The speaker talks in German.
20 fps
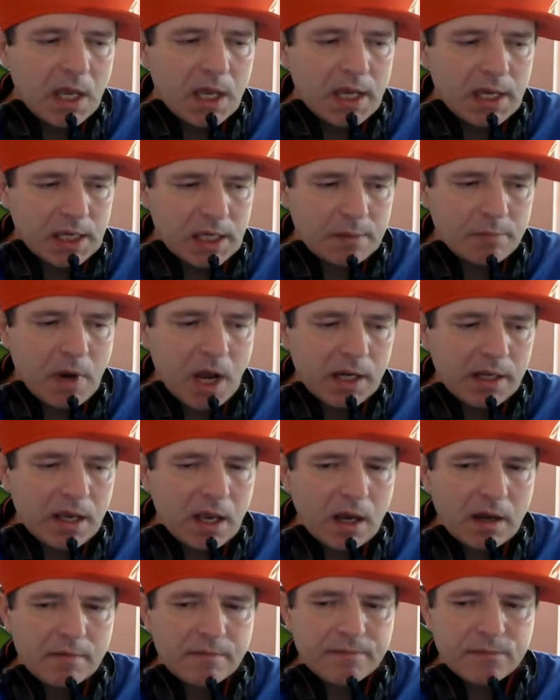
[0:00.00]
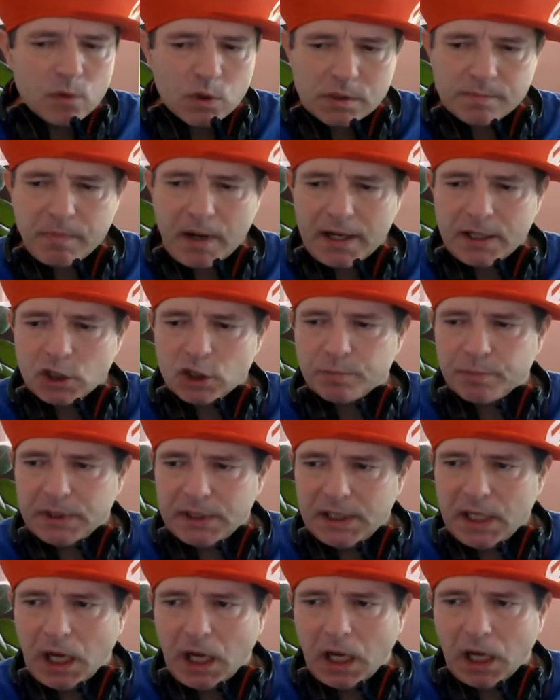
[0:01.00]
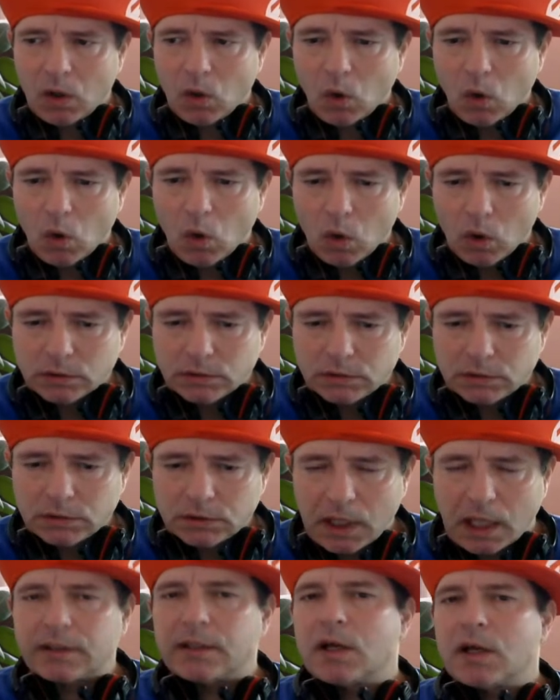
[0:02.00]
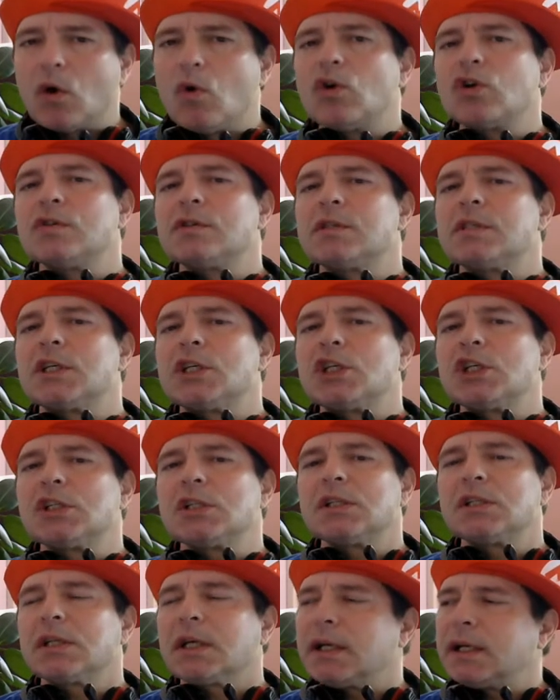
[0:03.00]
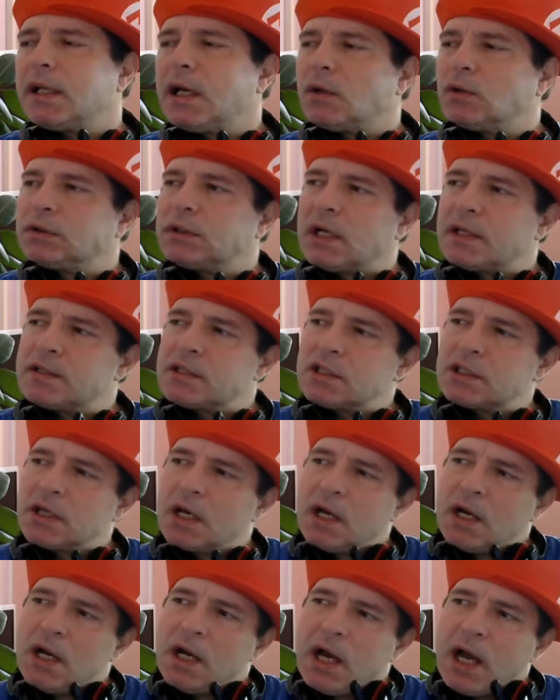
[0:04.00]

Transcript: ehemaliger Fußballspieler und hatte ja auch schon zig Trainer und hat sich